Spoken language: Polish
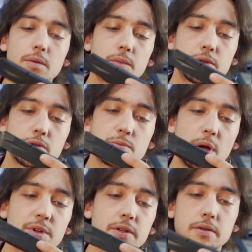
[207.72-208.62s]
bo tu już
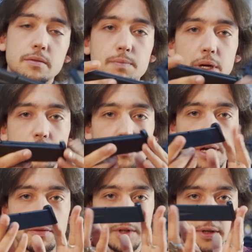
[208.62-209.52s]
mamy
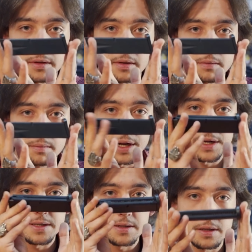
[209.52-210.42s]
pełnoprawne
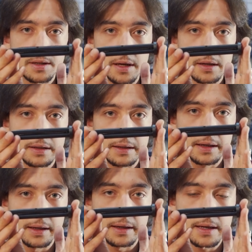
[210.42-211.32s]
magazynki na
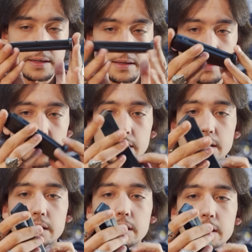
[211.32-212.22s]
Gringas.
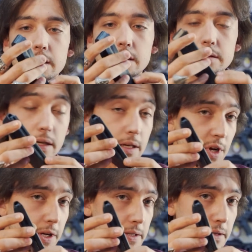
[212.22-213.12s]
E, takie
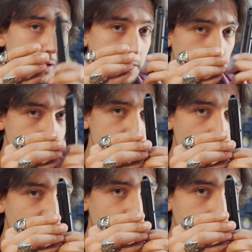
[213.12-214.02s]
magazynki również
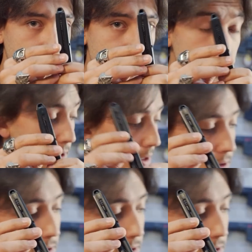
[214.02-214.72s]
mamy w ofercie. Linki